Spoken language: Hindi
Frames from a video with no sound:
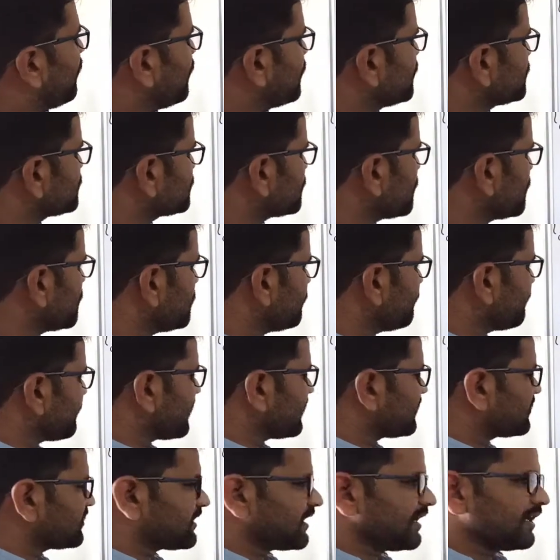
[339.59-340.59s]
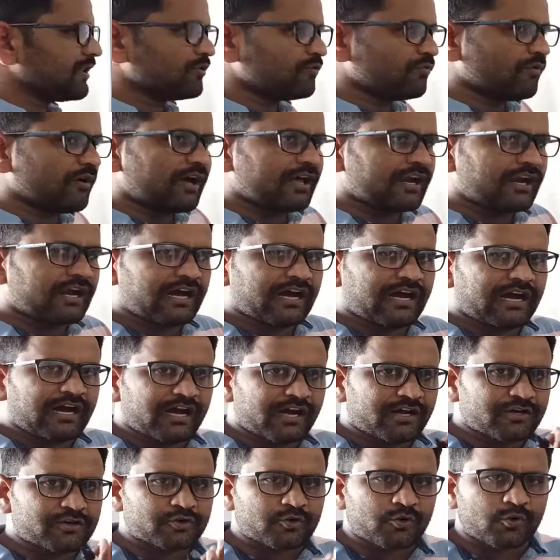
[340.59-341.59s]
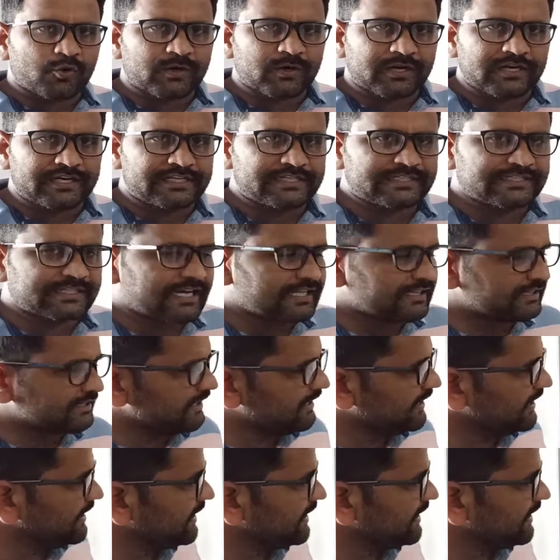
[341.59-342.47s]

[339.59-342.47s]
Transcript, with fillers: ओजोन परत के द्वारा रोक ली जाती